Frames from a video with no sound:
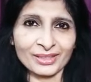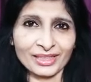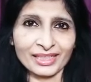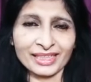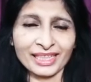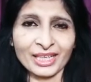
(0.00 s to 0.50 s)

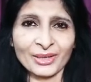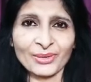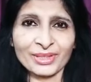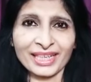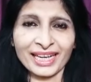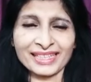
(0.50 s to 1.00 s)
इंडियन लोगों
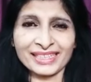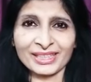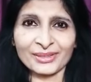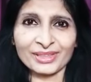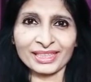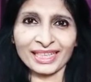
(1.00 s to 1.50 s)
की खासियत
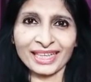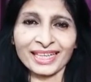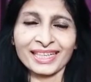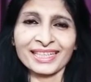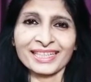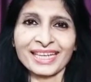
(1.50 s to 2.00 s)
होती है
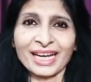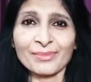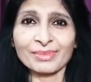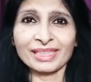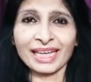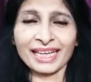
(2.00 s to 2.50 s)
कि हम
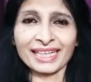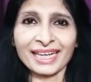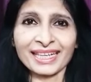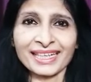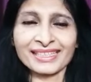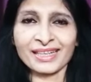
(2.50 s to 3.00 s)
चाइना
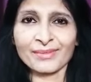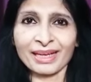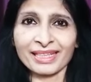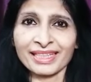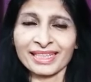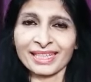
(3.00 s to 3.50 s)
का
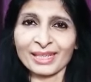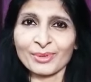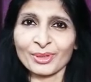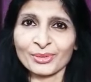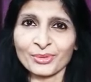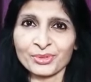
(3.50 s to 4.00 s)
सामान देखकर
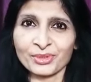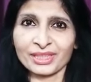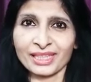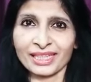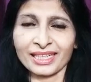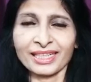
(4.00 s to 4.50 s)
बहुत खुश
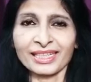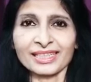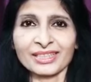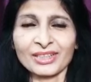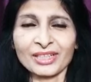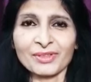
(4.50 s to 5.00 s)
होते हैं
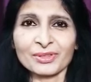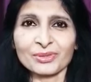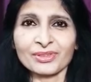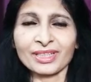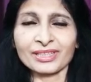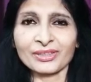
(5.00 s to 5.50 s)
क्योंकि वो
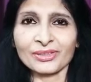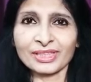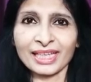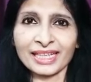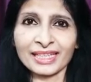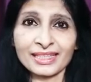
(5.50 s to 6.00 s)
सुंदर तो
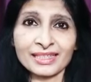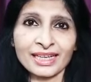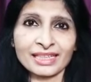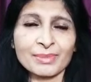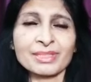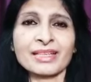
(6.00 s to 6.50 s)
होता ही है
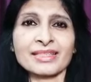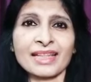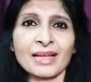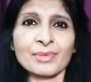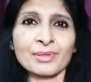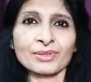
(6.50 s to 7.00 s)
साथ में
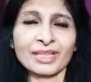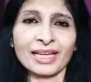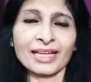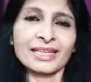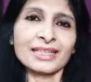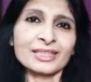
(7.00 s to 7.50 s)
सस्ता भी होता
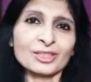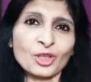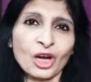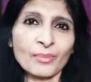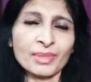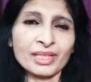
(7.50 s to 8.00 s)
है
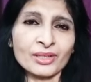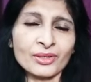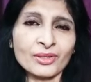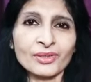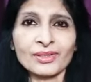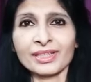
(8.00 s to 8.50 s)
चौमीन
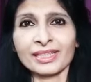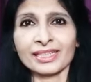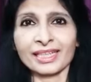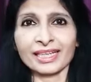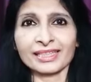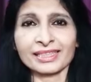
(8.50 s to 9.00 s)
हो
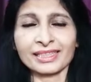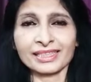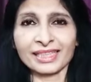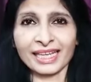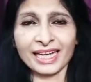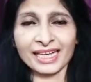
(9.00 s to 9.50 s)
या
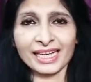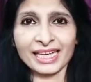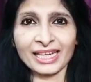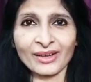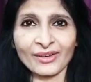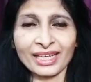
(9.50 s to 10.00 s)
चाइना के
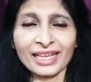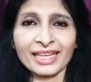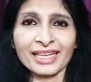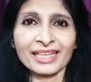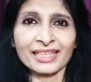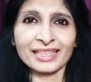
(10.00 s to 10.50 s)
खिलौने
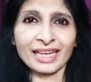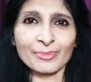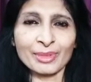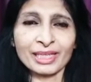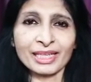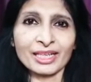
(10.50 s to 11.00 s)
या
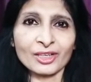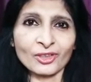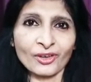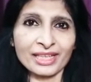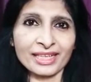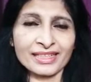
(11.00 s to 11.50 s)
फिर
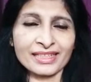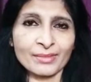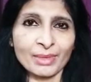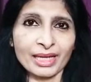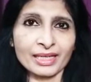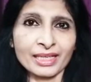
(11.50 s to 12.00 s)
इलेक्ट्रॉनिक का
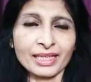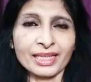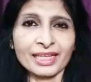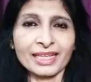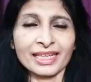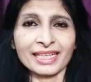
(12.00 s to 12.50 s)
सामान
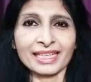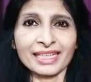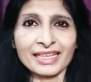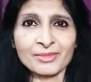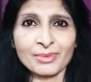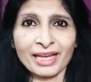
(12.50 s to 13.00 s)
लेकिन
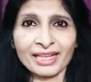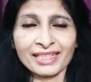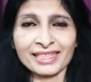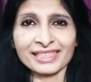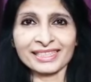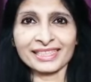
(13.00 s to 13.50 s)
इस बार
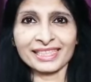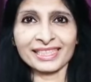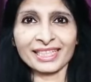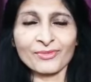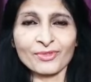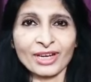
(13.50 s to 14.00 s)
चीन
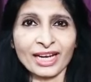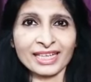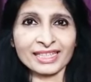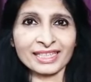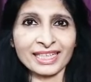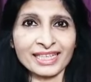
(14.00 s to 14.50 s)
के वुहान
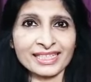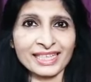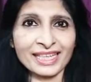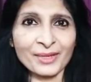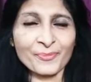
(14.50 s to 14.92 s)
शहर से